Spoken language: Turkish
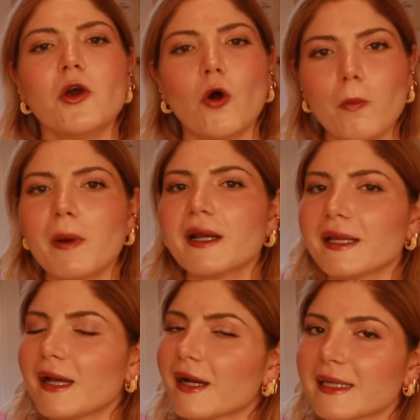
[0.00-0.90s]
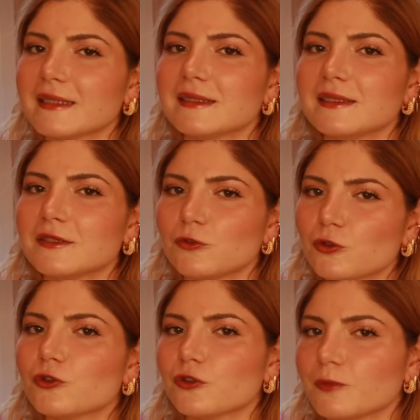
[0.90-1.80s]
o parayı hak ettiğini
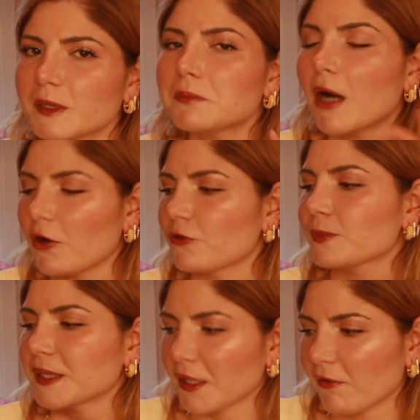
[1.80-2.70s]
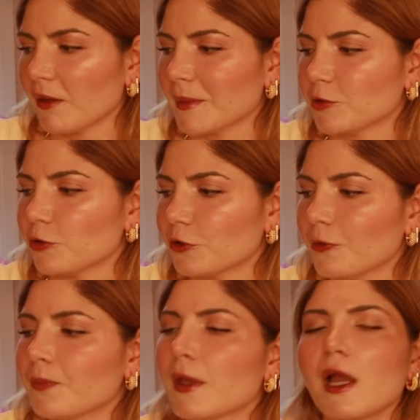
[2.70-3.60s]
düşündüğüm bir parfümle devam
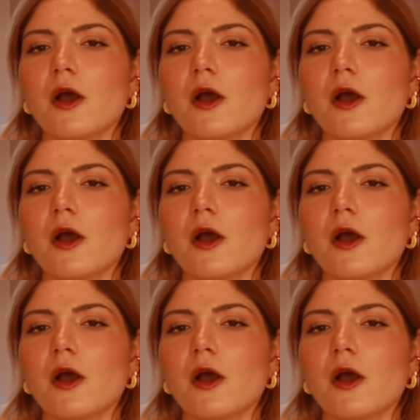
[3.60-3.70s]
ediyorum.